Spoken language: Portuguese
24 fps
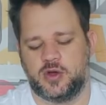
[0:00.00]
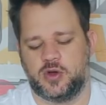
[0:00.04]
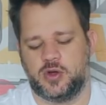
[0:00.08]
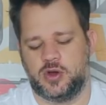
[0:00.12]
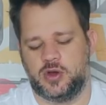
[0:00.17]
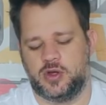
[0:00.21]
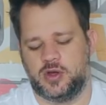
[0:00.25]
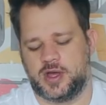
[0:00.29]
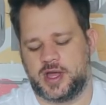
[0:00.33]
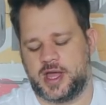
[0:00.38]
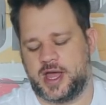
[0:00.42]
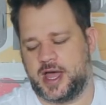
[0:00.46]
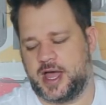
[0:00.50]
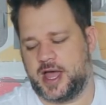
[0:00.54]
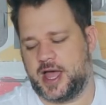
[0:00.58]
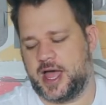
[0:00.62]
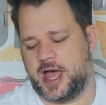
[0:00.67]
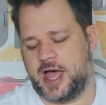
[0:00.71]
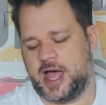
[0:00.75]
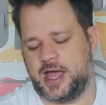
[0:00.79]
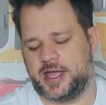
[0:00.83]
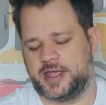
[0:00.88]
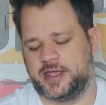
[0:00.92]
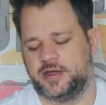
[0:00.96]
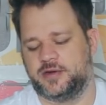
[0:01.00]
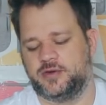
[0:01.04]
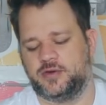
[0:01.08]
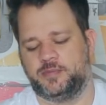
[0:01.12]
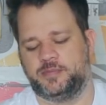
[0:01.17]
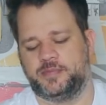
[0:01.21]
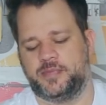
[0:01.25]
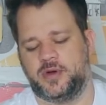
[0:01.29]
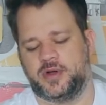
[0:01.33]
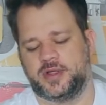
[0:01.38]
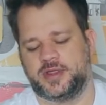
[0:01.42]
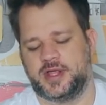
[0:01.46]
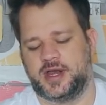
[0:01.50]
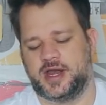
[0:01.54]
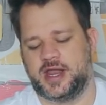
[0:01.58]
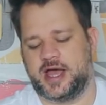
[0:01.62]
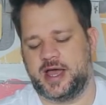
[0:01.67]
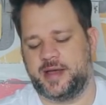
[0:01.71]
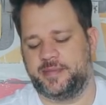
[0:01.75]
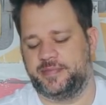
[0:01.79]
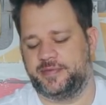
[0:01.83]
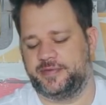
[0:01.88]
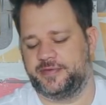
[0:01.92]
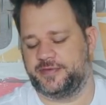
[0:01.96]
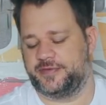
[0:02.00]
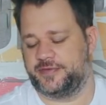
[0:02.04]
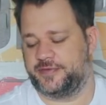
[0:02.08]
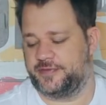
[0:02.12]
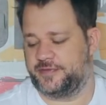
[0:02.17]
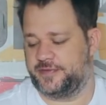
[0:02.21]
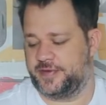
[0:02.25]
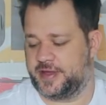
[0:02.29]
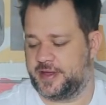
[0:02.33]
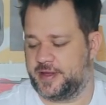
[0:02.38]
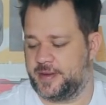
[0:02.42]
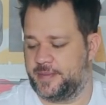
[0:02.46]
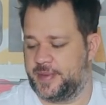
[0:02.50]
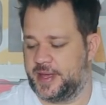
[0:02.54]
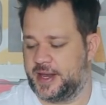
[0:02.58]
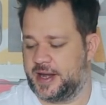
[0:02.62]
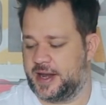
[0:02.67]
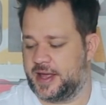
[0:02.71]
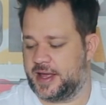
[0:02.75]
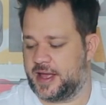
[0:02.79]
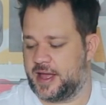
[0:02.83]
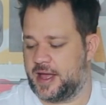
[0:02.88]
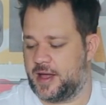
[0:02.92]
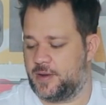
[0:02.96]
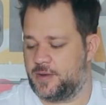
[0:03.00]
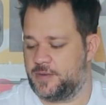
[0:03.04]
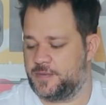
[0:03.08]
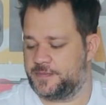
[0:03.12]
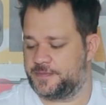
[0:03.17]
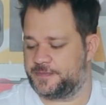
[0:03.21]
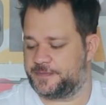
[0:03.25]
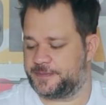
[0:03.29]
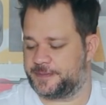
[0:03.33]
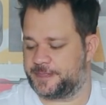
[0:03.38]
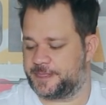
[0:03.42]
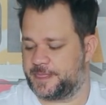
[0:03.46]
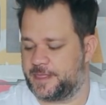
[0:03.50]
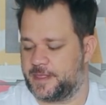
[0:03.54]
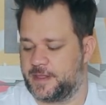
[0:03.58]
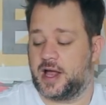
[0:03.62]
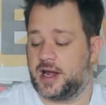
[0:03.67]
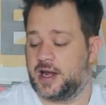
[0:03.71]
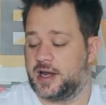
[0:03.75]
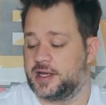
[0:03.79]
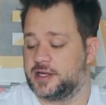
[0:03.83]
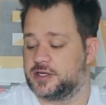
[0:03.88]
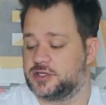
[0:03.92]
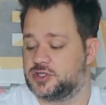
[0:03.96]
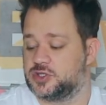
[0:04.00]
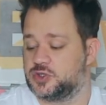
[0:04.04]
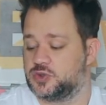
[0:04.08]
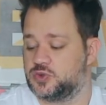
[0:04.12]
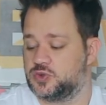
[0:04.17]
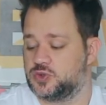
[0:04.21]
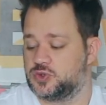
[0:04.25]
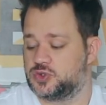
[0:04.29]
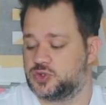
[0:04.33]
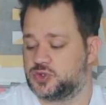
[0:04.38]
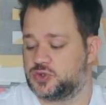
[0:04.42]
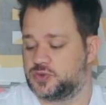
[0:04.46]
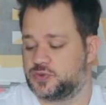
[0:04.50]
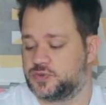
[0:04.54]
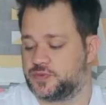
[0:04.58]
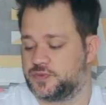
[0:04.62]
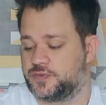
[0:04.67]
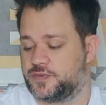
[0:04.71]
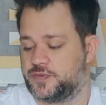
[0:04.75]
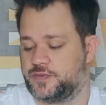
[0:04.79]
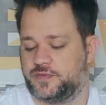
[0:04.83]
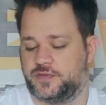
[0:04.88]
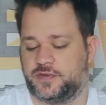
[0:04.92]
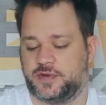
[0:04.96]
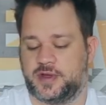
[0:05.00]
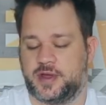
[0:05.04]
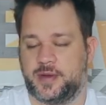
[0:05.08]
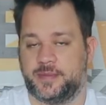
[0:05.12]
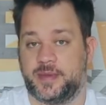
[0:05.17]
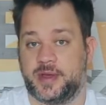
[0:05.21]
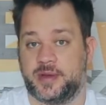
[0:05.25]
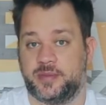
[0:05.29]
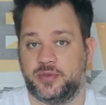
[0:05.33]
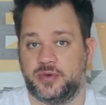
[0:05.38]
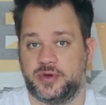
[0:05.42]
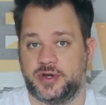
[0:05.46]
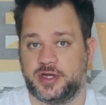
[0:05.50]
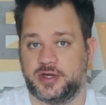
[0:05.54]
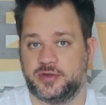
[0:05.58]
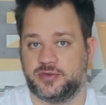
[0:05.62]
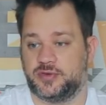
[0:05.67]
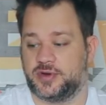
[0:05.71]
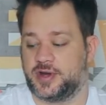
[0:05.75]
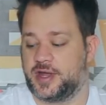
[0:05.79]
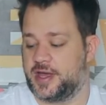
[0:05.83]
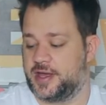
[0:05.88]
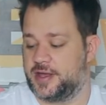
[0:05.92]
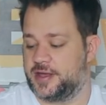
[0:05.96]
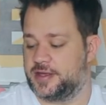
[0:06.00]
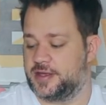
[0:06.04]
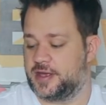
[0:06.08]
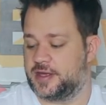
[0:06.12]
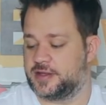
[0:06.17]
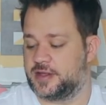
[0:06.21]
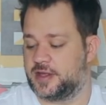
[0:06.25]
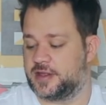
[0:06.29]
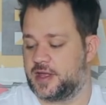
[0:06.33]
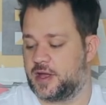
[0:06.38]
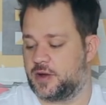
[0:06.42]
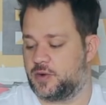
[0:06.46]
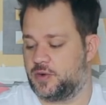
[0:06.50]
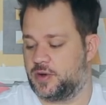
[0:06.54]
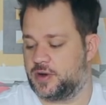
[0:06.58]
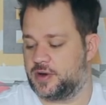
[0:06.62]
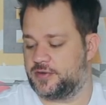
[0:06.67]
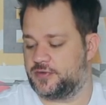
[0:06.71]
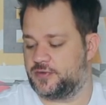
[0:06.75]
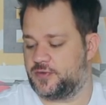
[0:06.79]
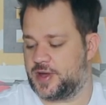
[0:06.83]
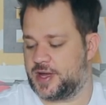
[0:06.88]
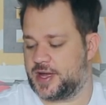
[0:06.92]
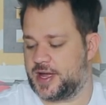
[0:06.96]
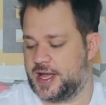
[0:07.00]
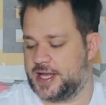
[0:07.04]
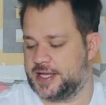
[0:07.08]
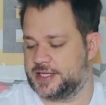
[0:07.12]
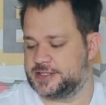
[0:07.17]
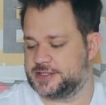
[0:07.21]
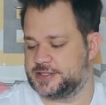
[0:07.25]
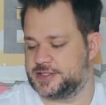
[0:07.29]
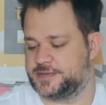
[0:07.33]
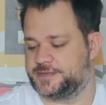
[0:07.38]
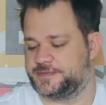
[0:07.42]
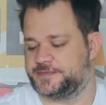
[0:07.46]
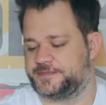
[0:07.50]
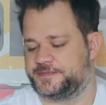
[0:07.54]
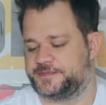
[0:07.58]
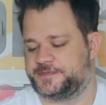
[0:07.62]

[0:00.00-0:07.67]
colocar aqui no porta-lápis, fica bem legal. Além de útil, fica bem bonito, né? E ainda decora a sua casa.